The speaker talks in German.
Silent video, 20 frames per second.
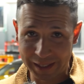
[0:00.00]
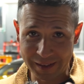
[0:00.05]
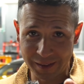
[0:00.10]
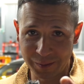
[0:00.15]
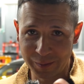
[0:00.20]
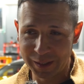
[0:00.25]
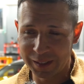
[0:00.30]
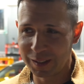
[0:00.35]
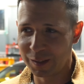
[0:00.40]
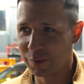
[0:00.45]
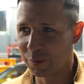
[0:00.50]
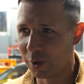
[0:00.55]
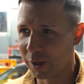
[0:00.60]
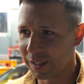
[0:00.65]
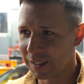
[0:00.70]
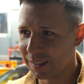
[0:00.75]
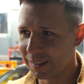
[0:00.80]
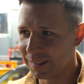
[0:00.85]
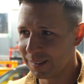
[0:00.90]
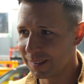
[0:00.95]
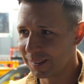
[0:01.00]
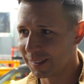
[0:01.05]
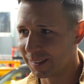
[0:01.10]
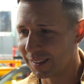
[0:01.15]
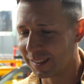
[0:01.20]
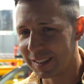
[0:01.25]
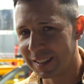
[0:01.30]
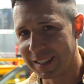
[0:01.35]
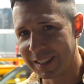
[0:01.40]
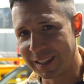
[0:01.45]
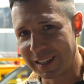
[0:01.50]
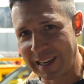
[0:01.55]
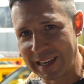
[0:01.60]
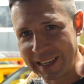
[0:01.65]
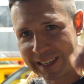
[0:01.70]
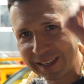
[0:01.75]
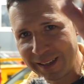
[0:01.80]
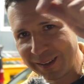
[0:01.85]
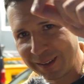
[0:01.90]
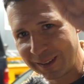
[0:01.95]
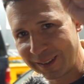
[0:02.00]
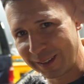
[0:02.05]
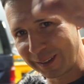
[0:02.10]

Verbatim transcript: ganz wichtig folgen, die Klingel,